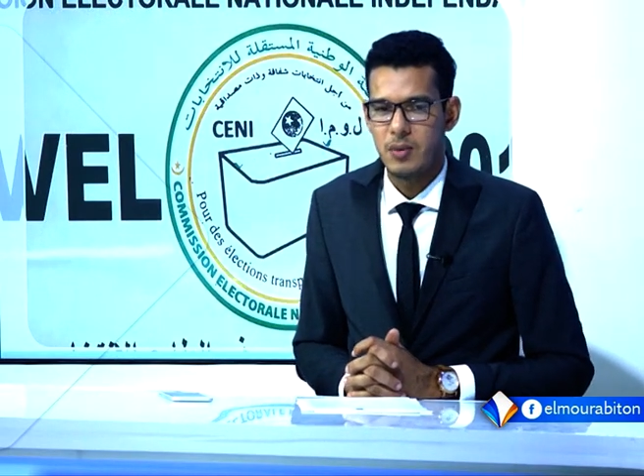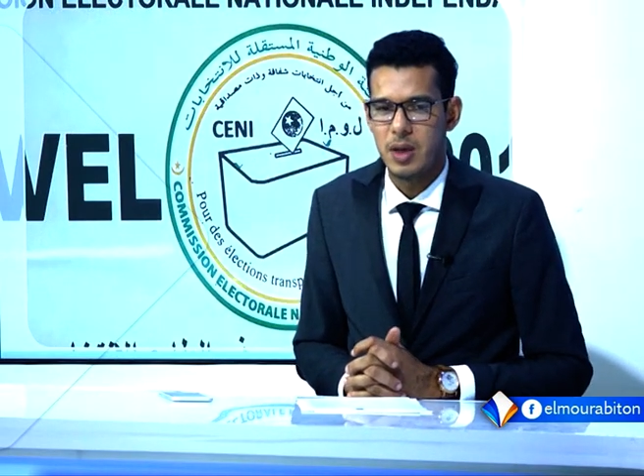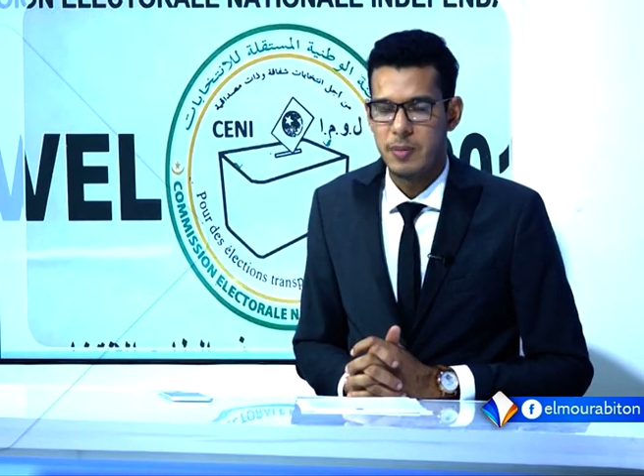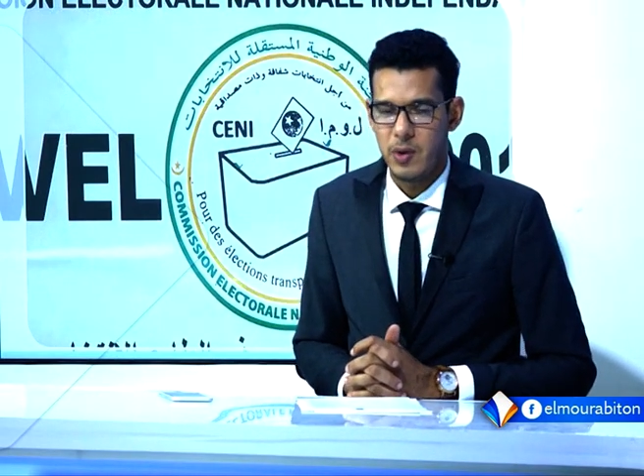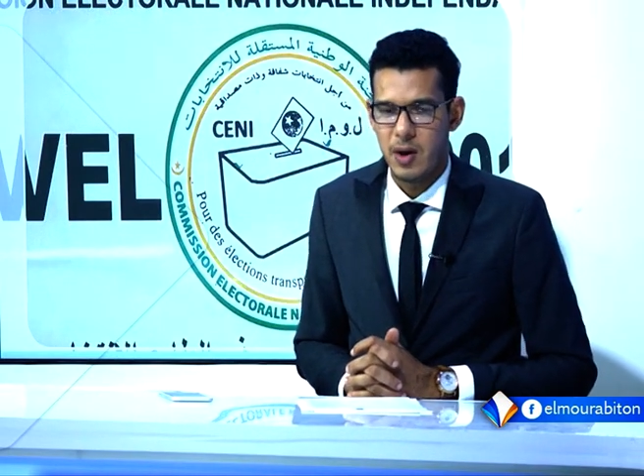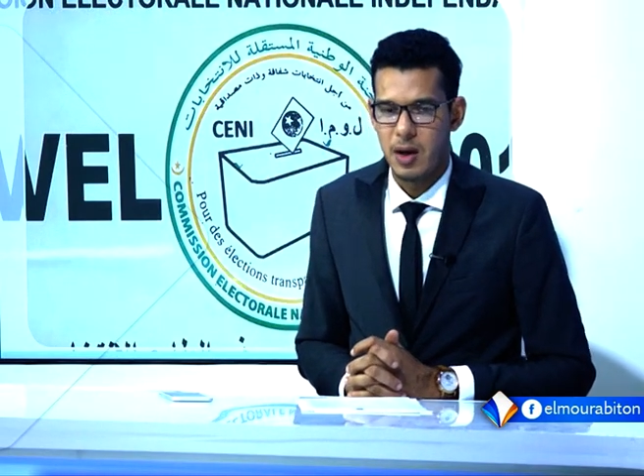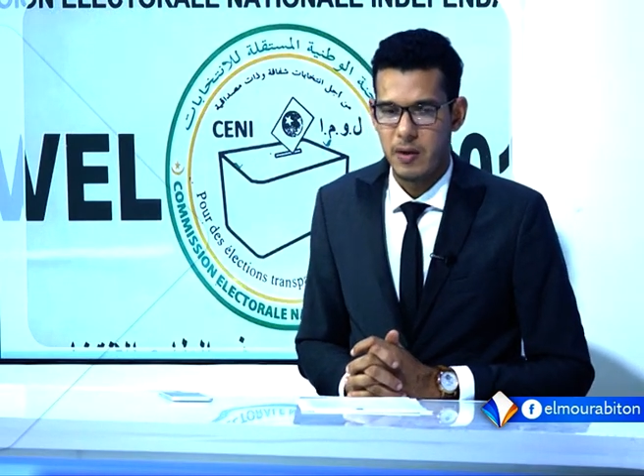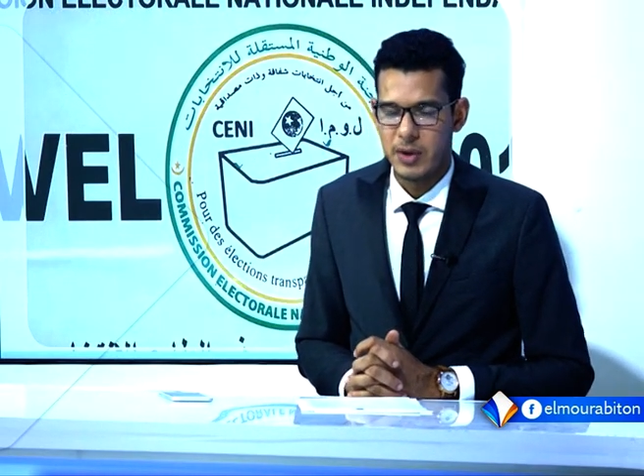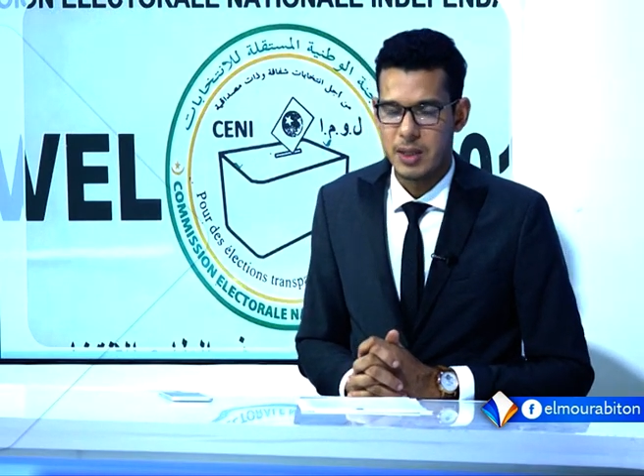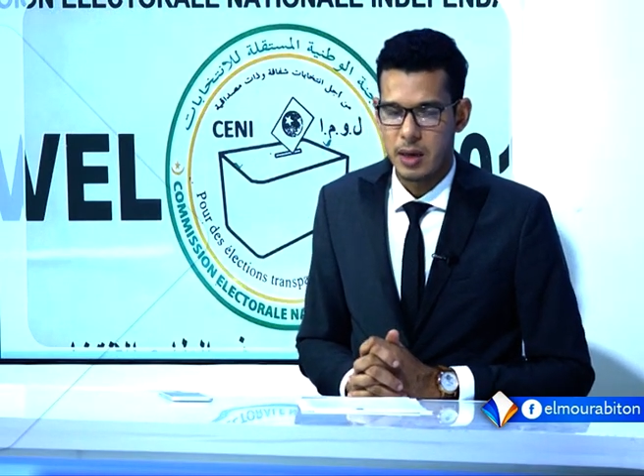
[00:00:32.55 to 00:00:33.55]

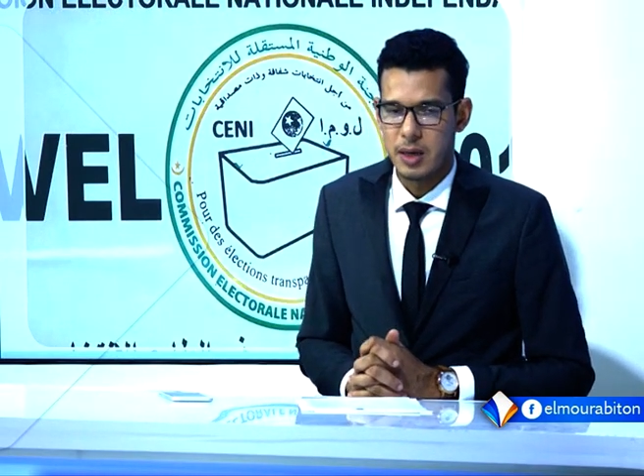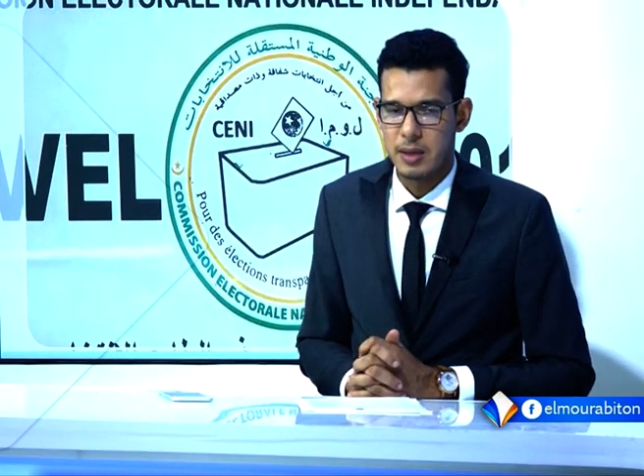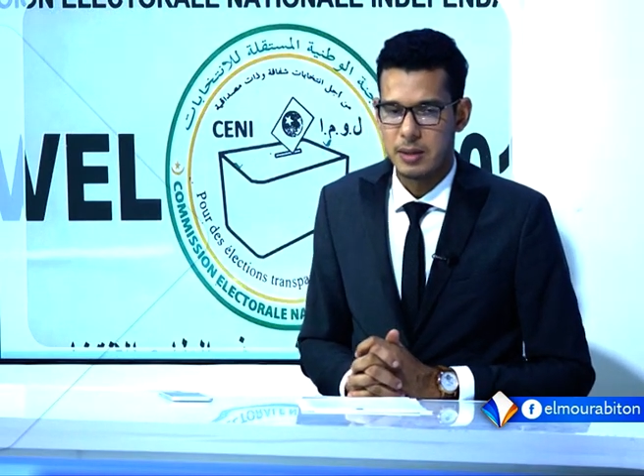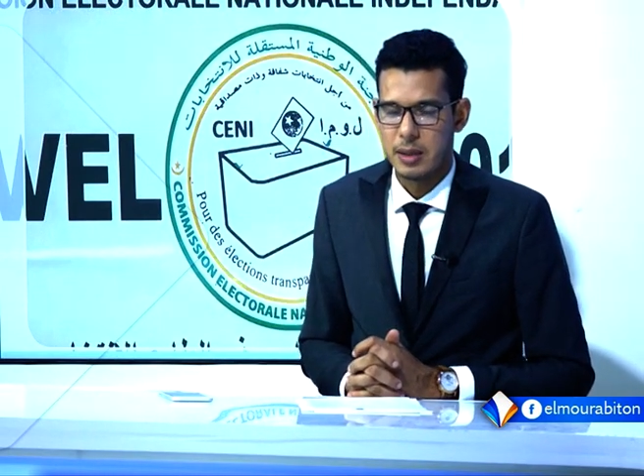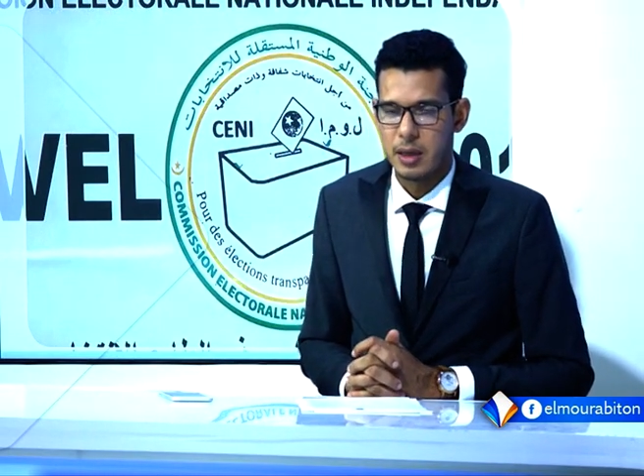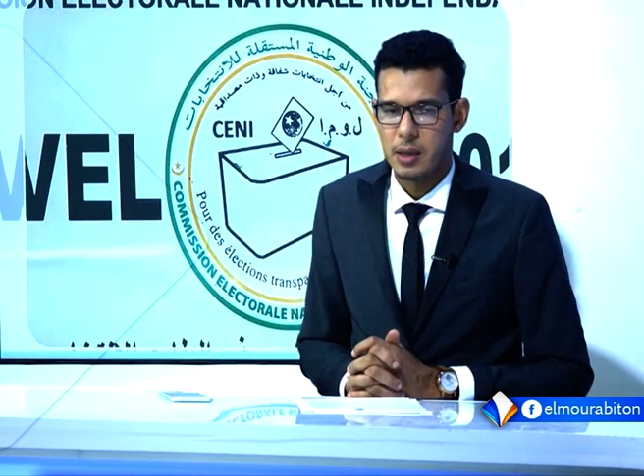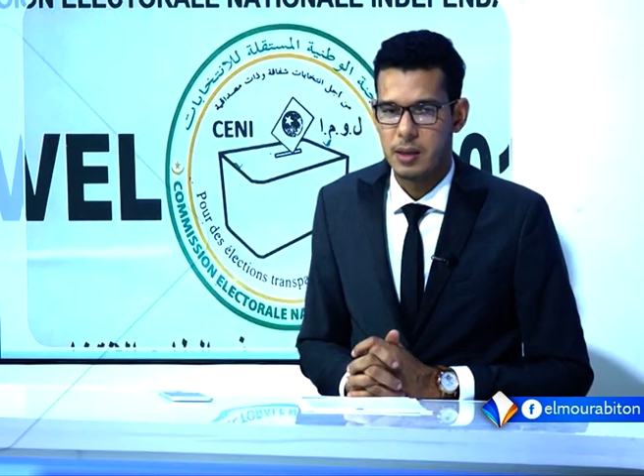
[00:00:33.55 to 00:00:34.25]
نتابعها في التقرير التالي